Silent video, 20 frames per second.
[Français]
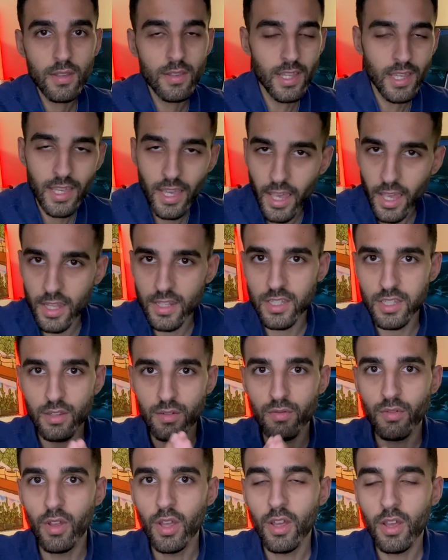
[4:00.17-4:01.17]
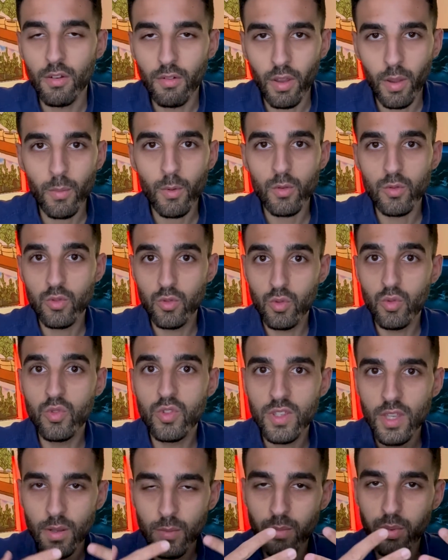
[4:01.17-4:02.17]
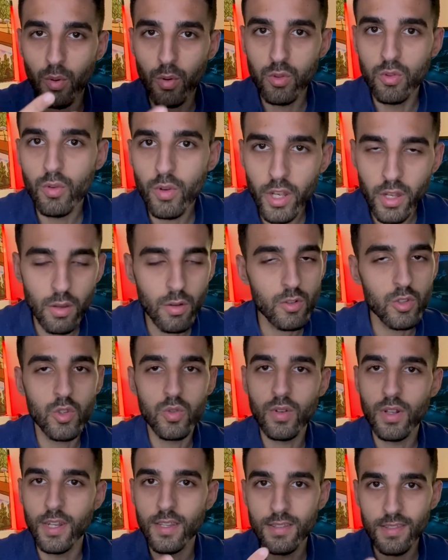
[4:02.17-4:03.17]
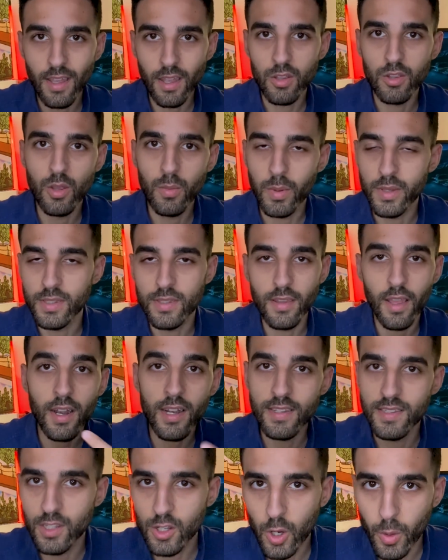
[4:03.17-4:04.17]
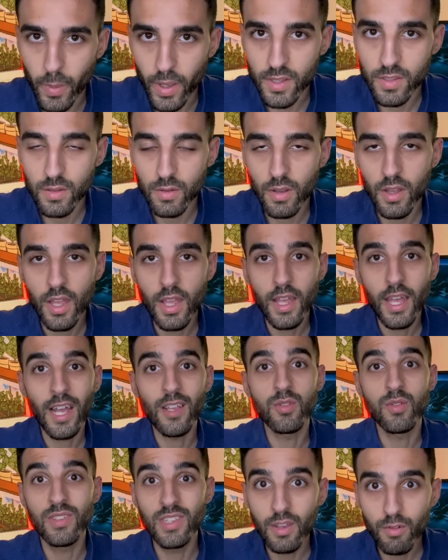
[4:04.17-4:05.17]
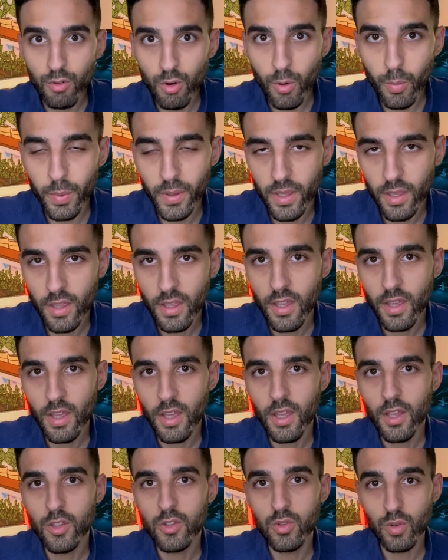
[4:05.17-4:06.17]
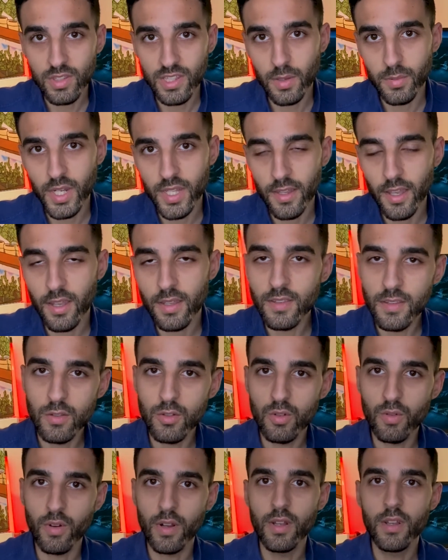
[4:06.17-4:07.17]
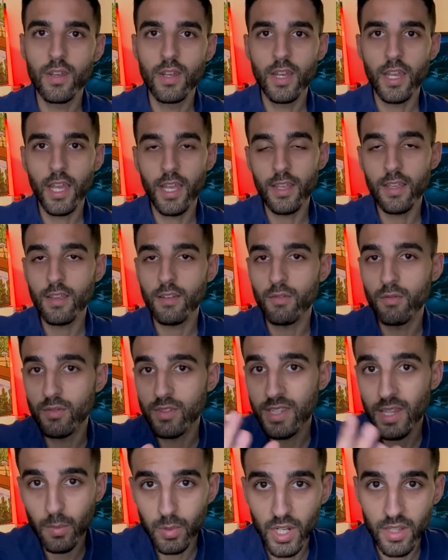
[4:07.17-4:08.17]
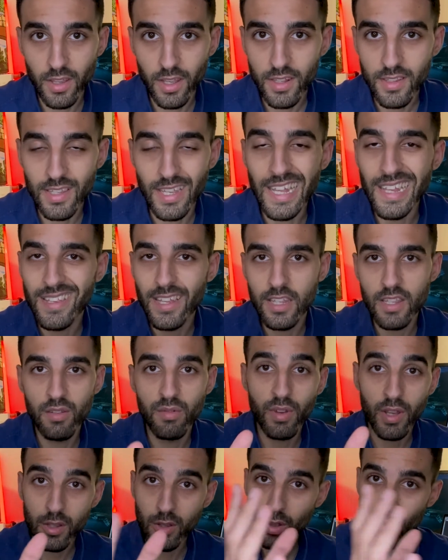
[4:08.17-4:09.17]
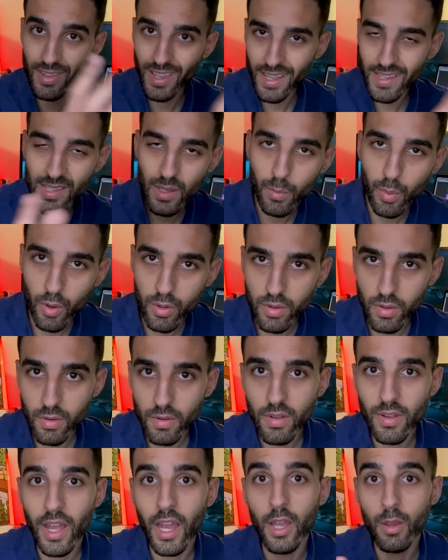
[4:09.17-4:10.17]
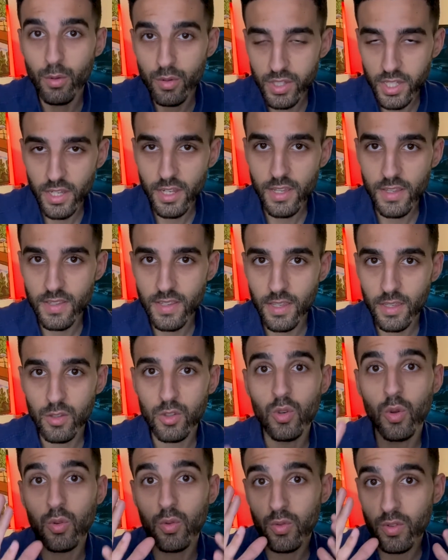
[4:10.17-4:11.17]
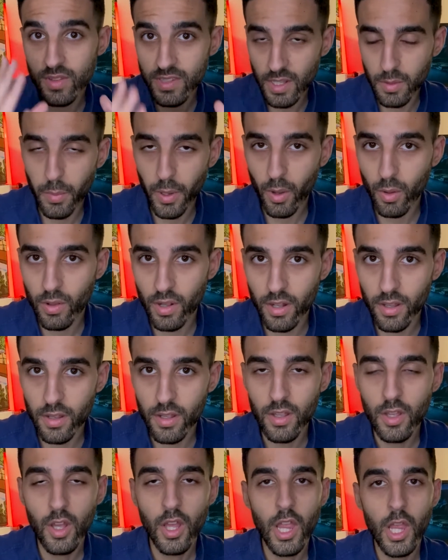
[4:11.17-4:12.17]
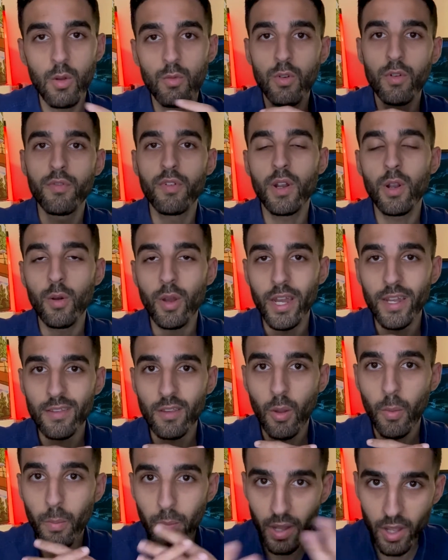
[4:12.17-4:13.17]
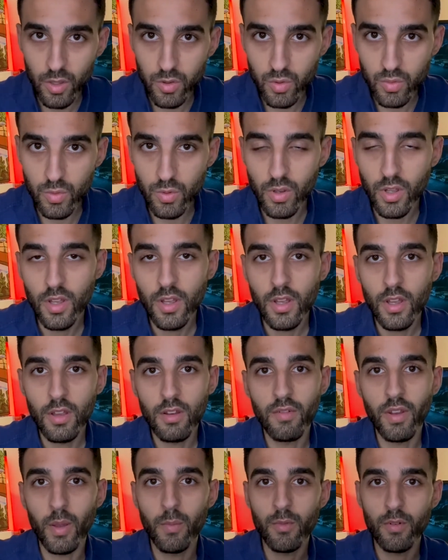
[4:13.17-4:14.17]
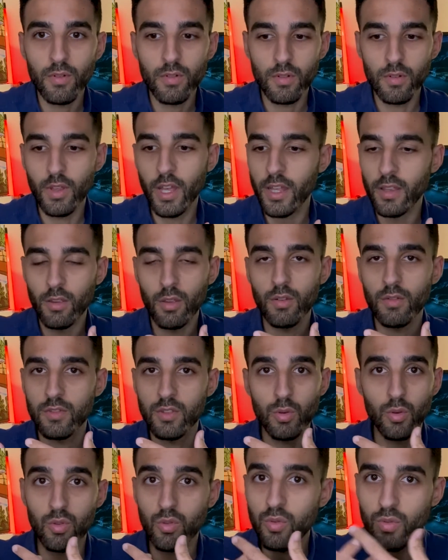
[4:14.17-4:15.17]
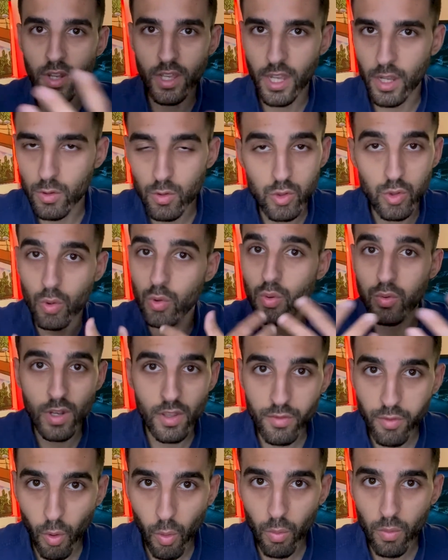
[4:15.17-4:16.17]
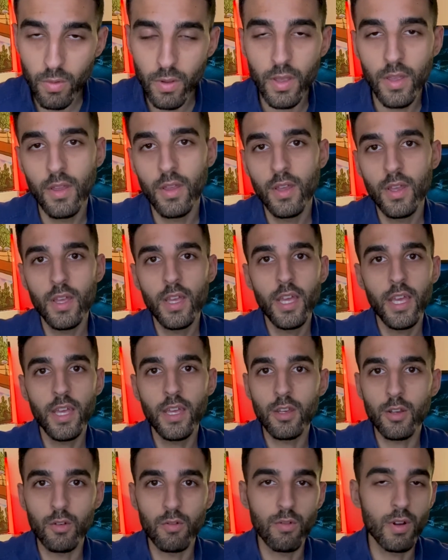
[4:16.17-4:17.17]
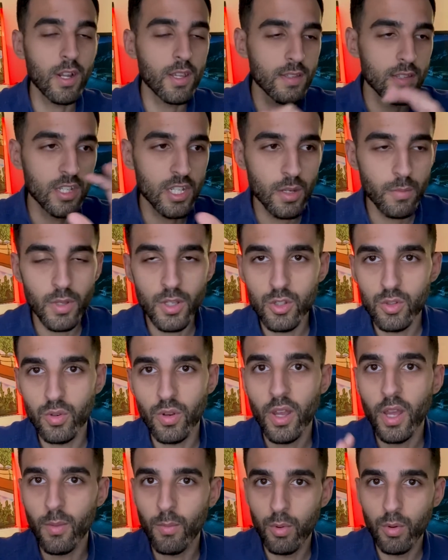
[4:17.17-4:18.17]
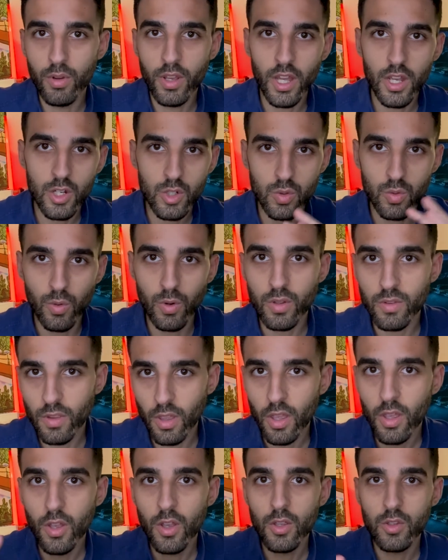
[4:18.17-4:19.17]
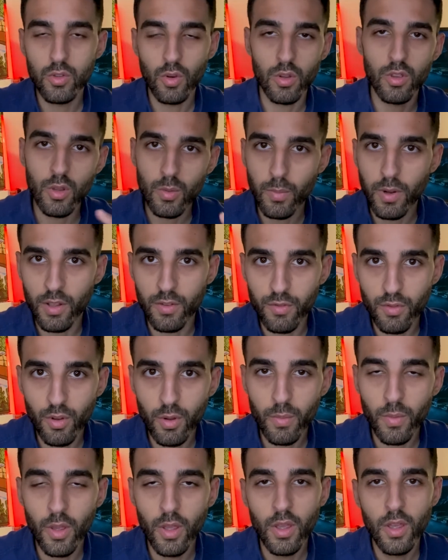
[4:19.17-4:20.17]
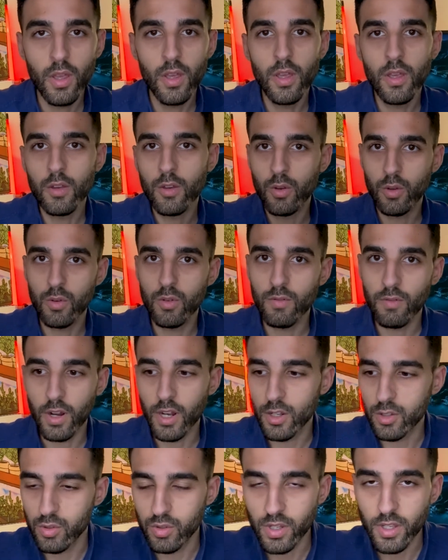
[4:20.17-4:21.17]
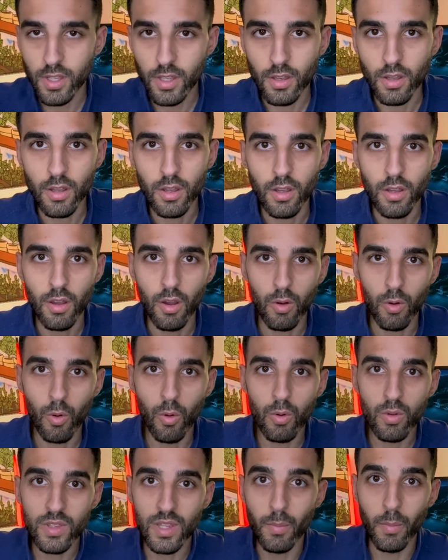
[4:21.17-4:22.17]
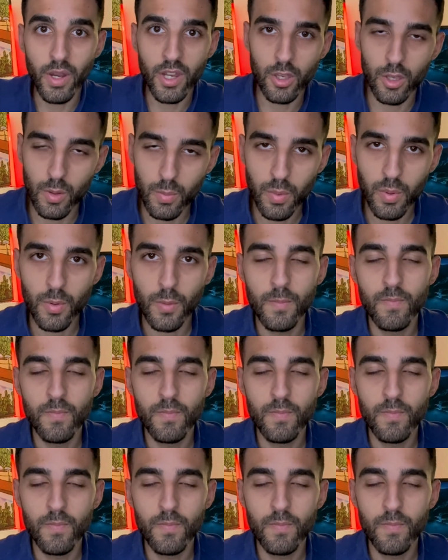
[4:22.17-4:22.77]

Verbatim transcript: des créatives, vraiment tout ça pour nos clients, que ce soit les startups, etc., les e-commerçants, à se développer sur Snapchat Ads, tu vois. Et Snapchat Ads est un des vecteurs très importants à utiliser, surtout dans cette période-là, où il va falloir être partout, vraiment être sur tous les canaux, sur tous les fronts, et que voilà, si jamais tu as un blocage ou autre sur une autre plateforme, que voilà, tu aies euh, en gros des backups